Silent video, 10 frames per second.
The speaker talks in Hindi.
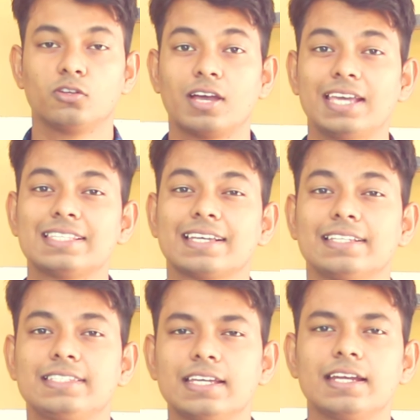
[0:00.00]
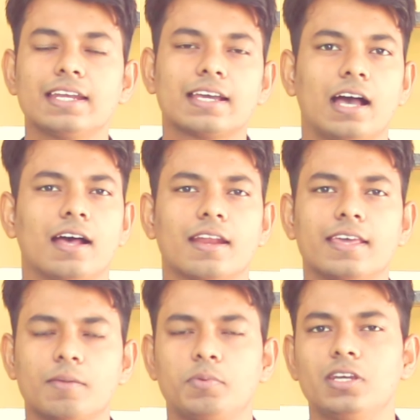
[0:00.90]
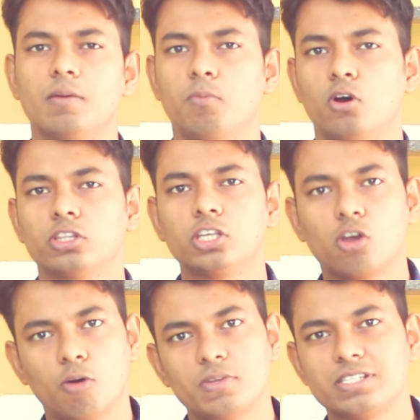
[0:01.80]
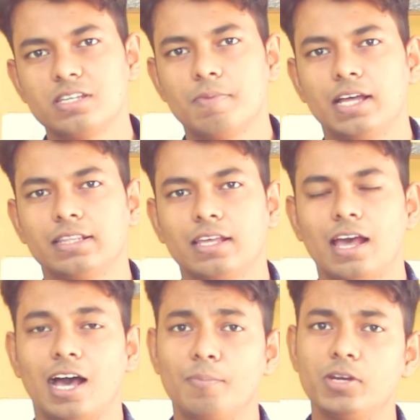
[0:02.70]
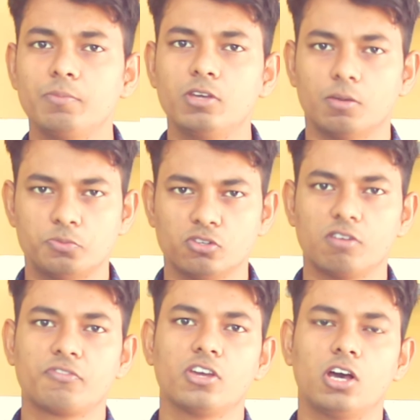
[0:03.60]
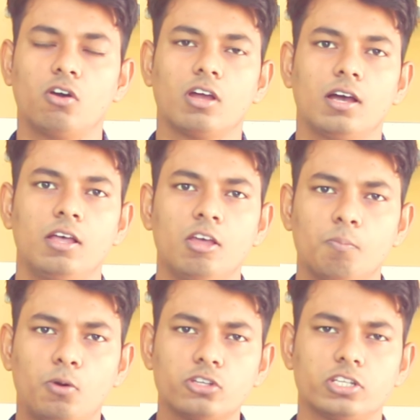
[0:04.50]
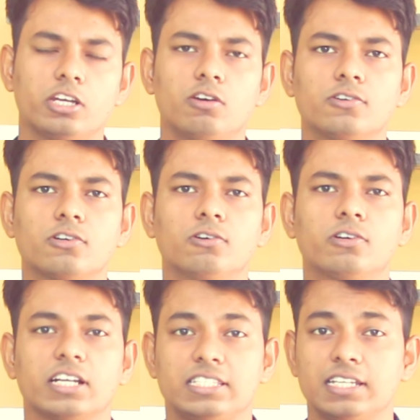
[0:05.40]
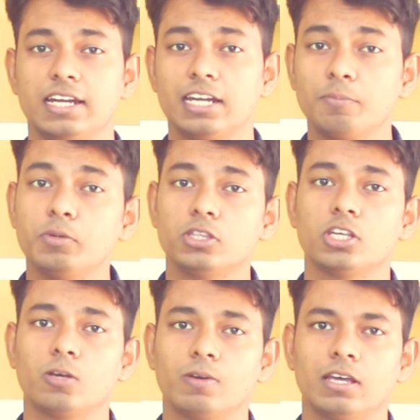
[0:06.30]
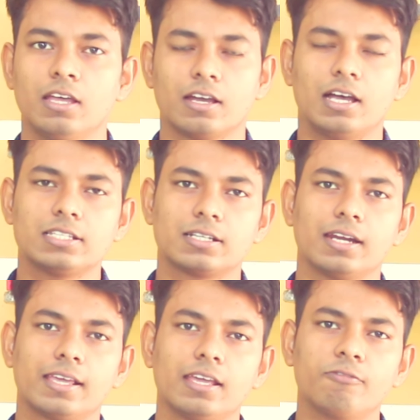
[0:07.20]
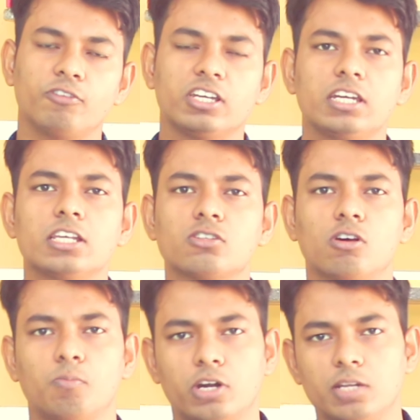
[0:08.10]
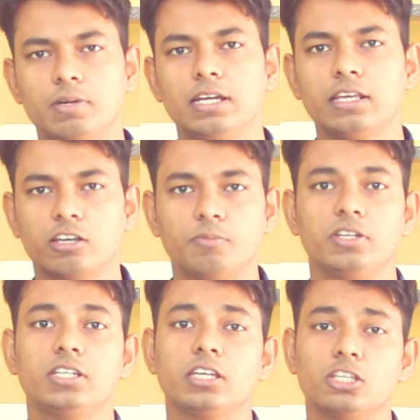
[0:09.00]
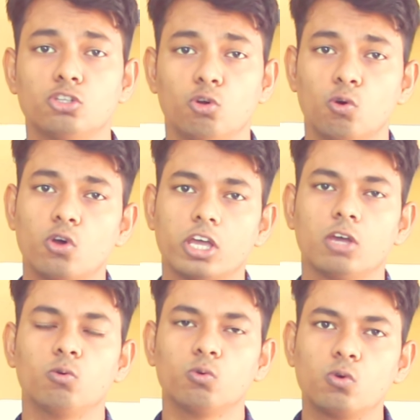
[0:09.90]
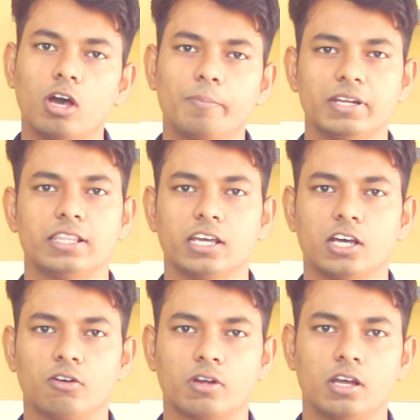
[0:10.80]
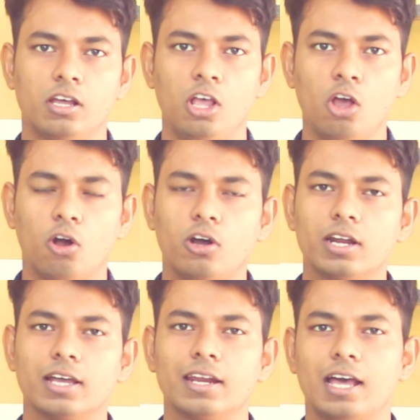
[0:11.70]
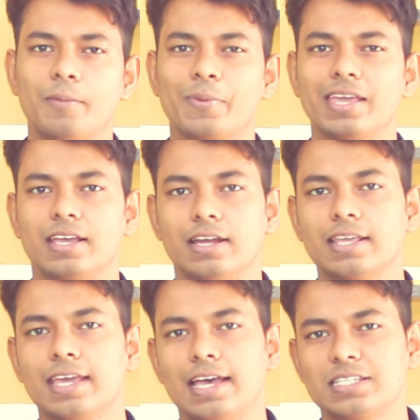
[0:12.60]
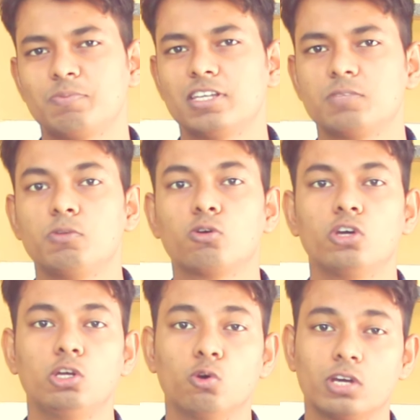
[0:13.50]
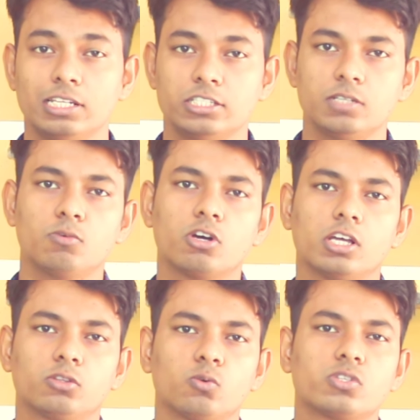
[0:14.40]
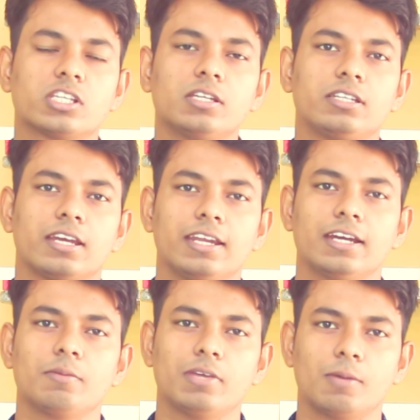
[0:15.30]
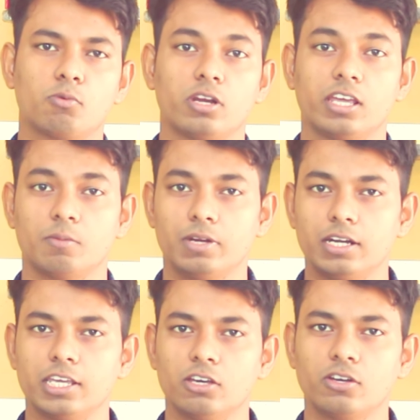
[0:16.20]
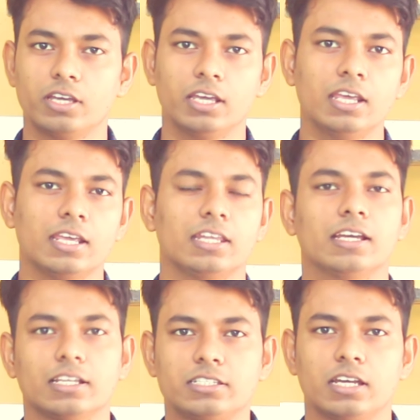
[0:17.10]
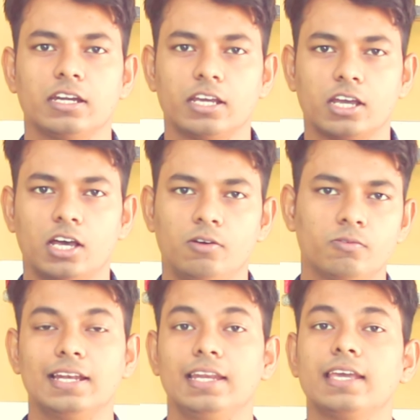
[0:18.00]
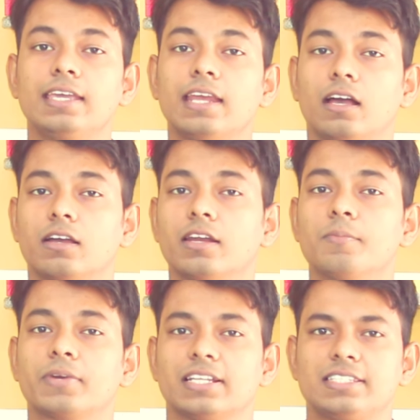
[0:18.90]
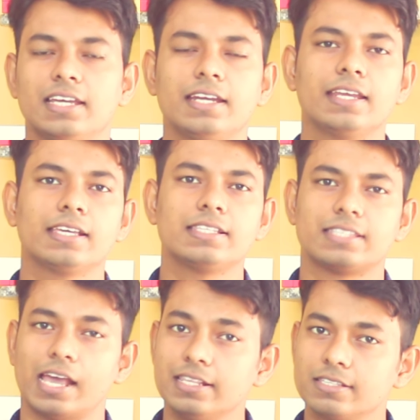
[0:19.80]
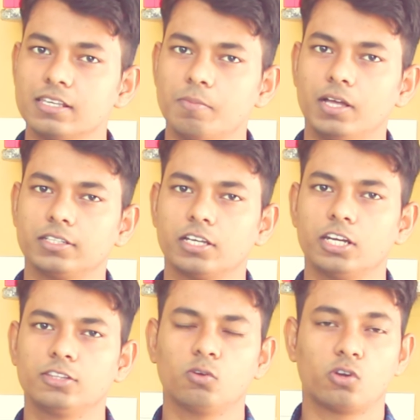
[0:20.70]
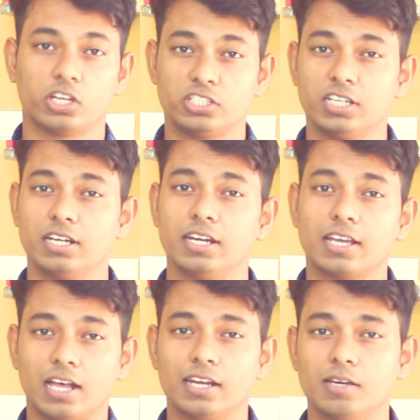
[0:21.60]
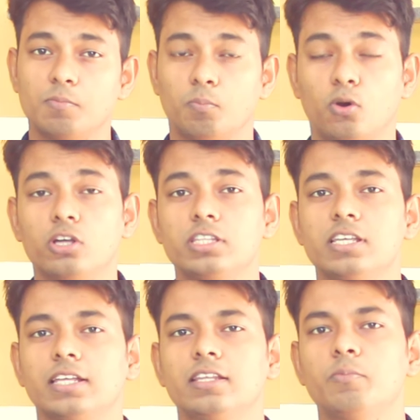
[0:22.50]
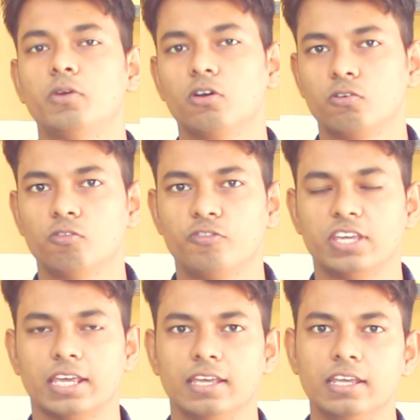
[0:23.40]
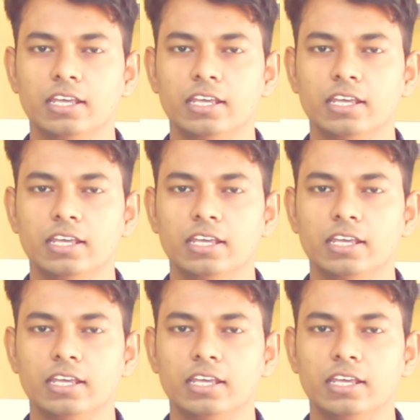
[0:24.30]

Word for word: तो गाइज़ कच्चे अंडे खाना या पीना बहुत ही कॉमन सी बात है आपने भी ऑब्जर्व किया होगा बहुत सारे लोगों को कच्चे अंडे पीते हुए खास करके फिटनेस और बॉडी बिल्डिंग कम्युनिटी के जो लोग हैं उनको आपने देखा होगा और अगर आपके घर के आसपास में कोई लोकल जिम होगा तो उसके ट्रेनर भी आपको रिकमेंड किए होंगे कि कच्चे अंडे खाओ लेकिन अगर हम कच्चे अंडे की साइंस की बात करें तो कच्चे अंडे खाना बहुत ही ज़्यादा बेवकूफ़ी है